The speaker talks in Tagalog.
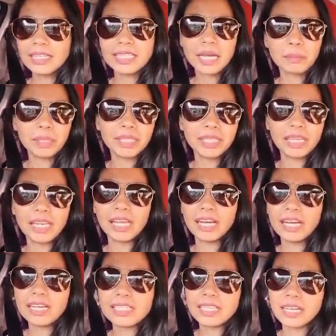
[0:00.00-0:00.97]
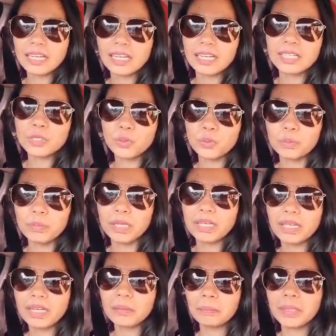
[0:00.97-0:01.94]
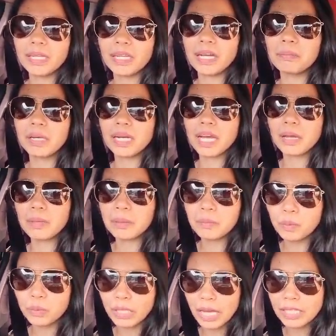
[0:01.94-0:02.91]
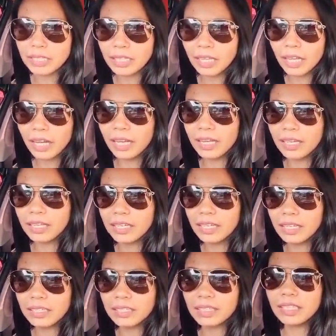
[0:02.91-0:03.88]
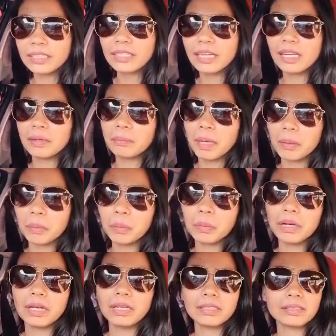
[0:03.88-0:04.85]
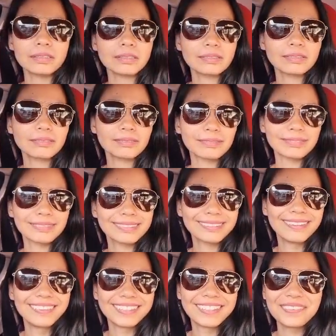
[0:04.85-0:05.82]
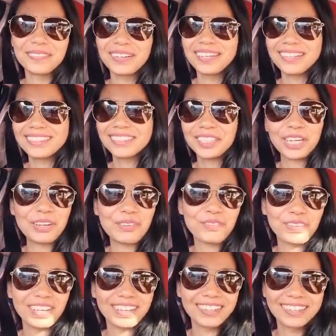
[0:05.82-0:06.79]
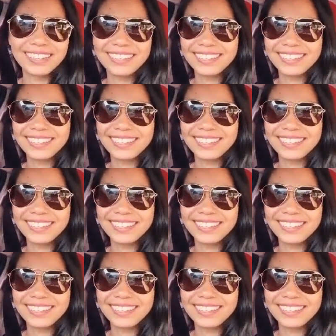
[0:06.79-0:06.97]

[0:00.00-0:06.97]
Sabi nila sa Subic, ang pinakamaraming botante ay here in Kalapakuan. O, oh, diba? Trivia.